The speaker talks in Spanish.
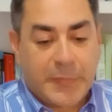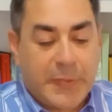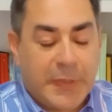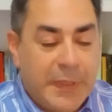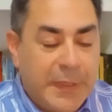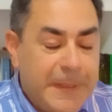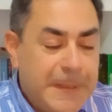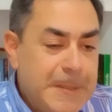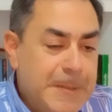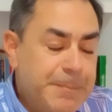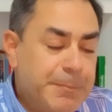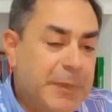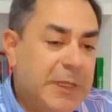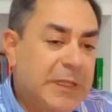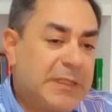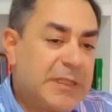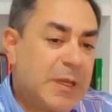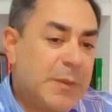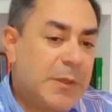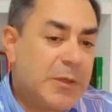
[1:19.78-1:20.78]
Em,
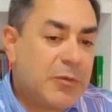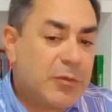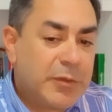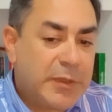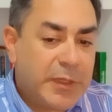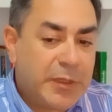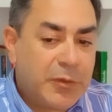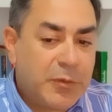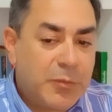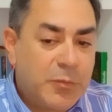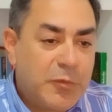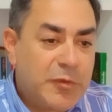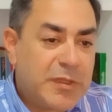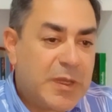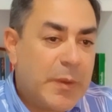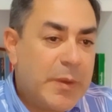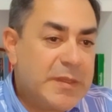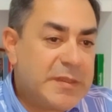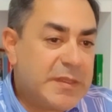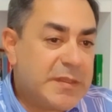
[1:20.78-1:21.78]
el trabajo negro
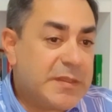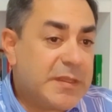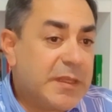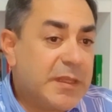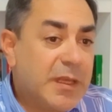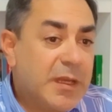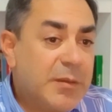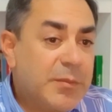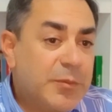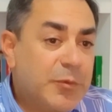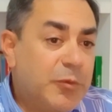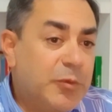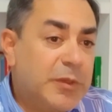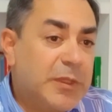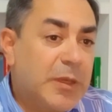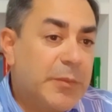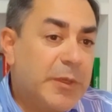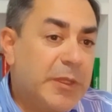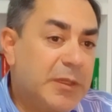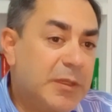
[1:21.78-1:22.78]
muchas veces se da
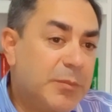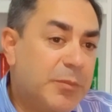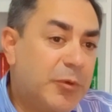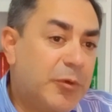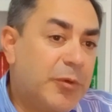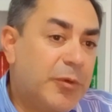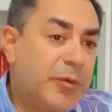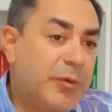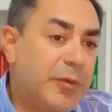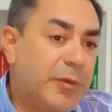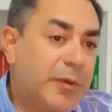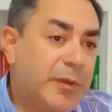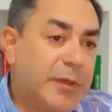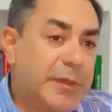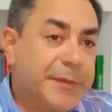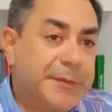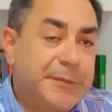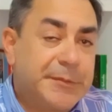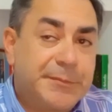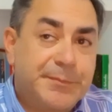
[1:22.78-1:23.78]
justamente por,
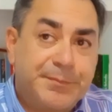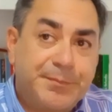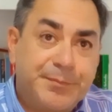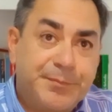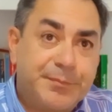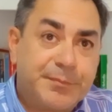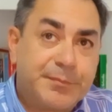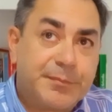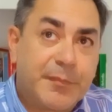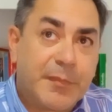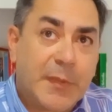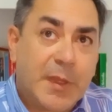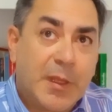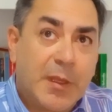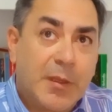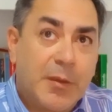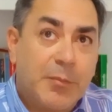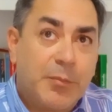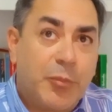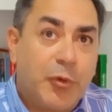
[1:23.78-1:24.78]
em,
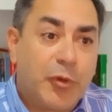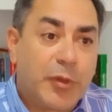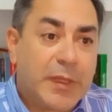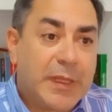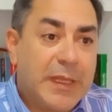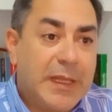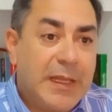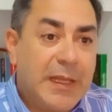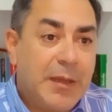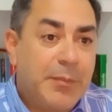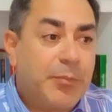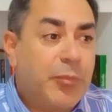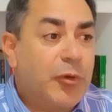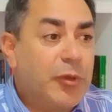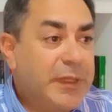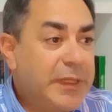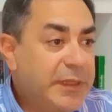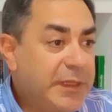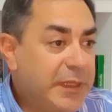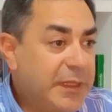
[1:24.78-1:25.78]
porque las
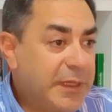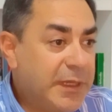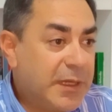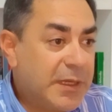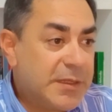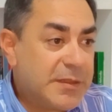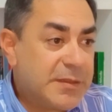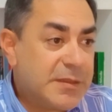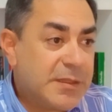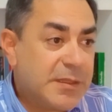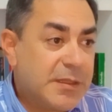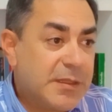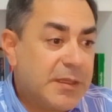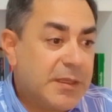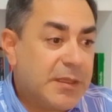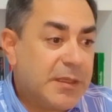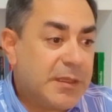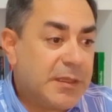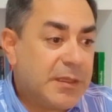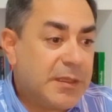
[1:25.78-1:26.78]
políticas
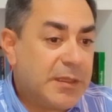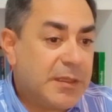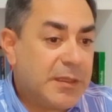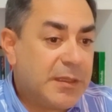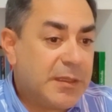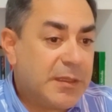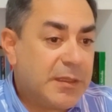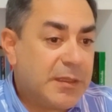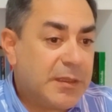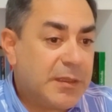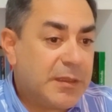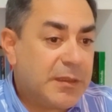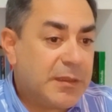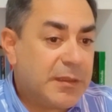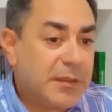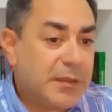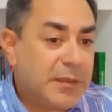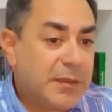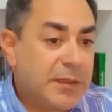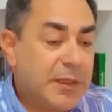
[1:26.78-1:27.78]
eh,
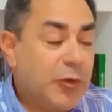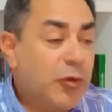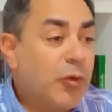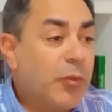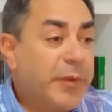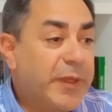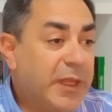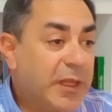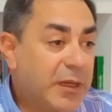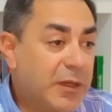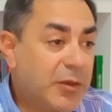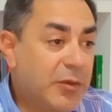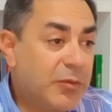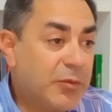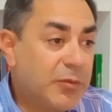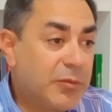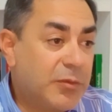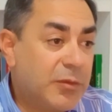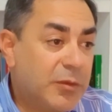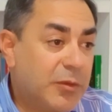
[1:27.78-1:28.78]
de
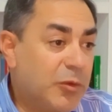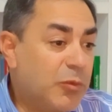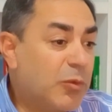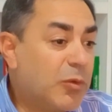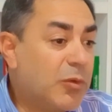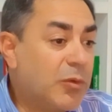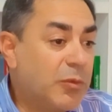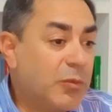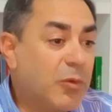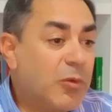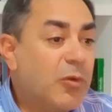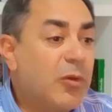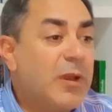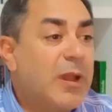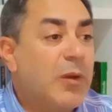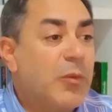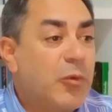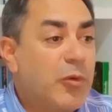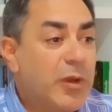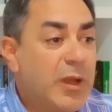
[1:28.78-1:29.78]
gobierno no, no
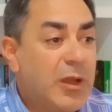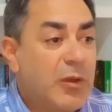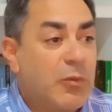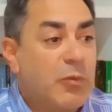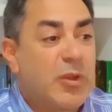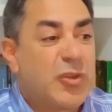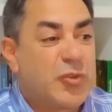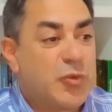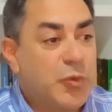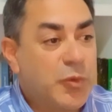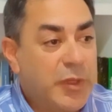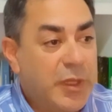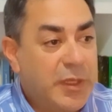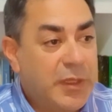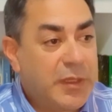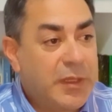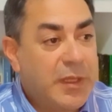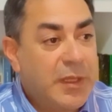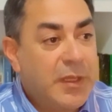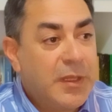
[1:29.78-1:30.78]
colaboran, no
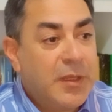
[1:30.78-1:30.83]
ayudan